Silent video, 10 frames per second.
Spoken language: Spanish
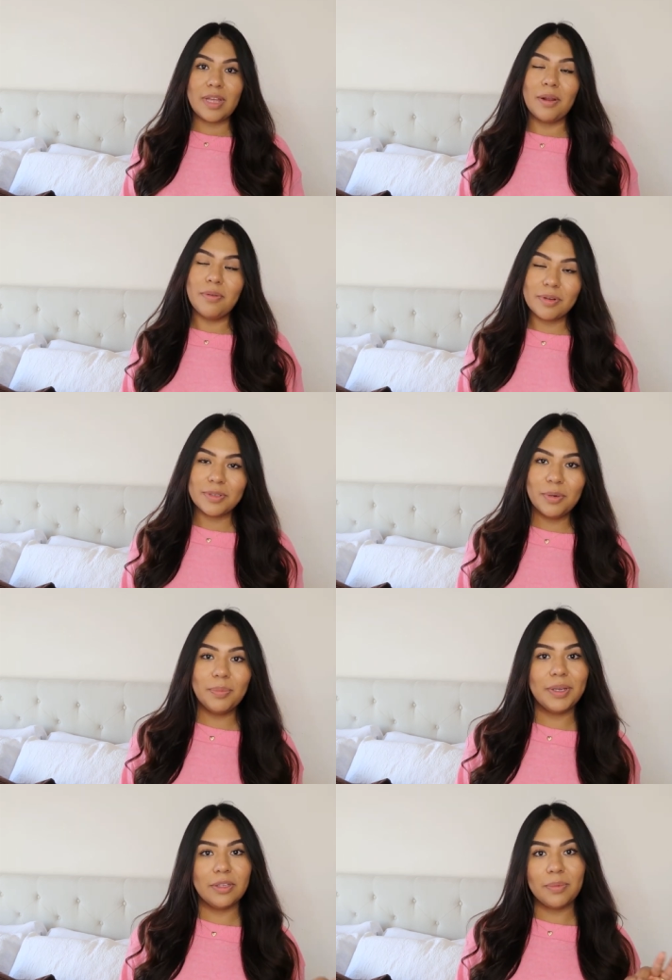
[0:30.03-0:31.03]
algunos son
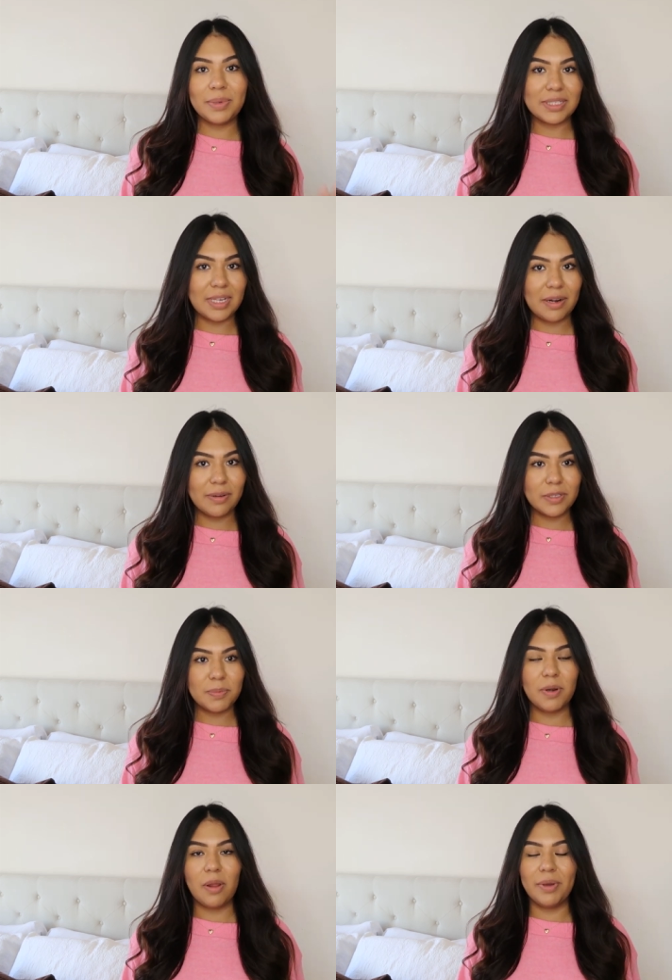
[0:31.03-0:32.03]
un poquito más caros,
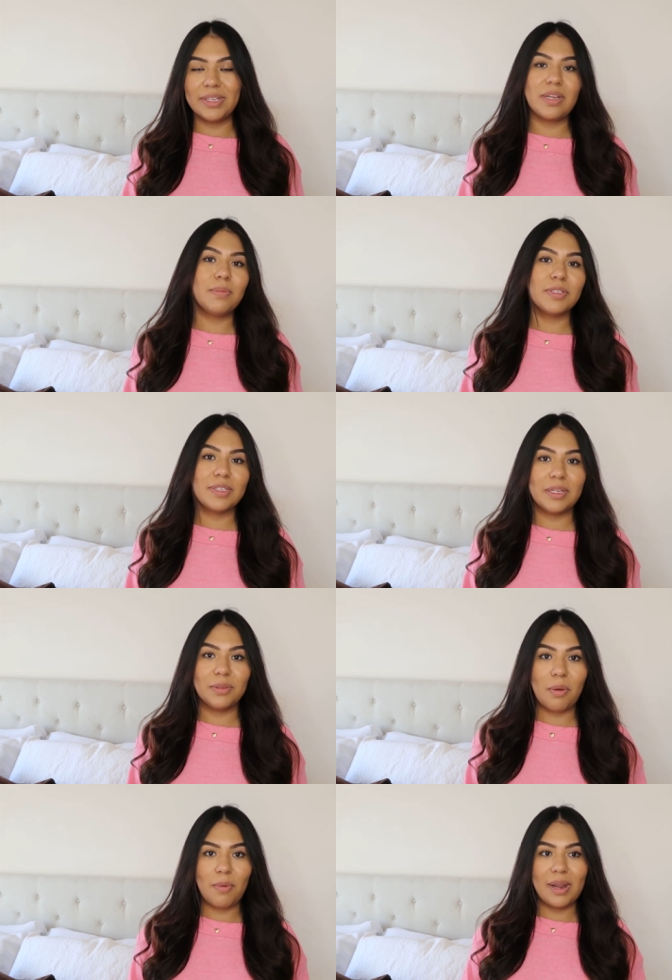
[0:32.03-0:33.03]
pero los voy a estar
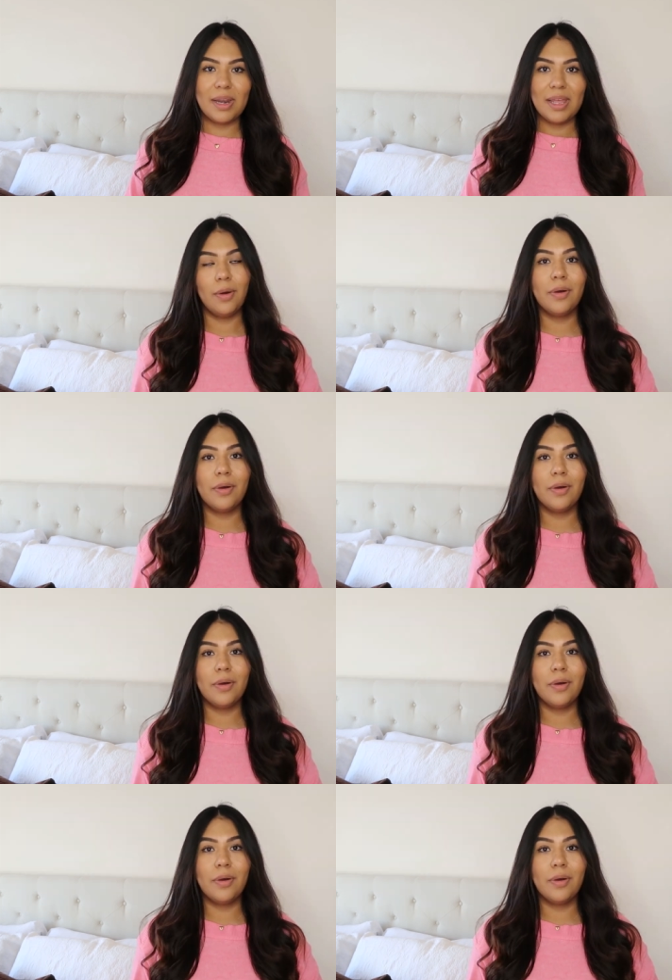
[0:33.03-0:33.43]
mostrando igual.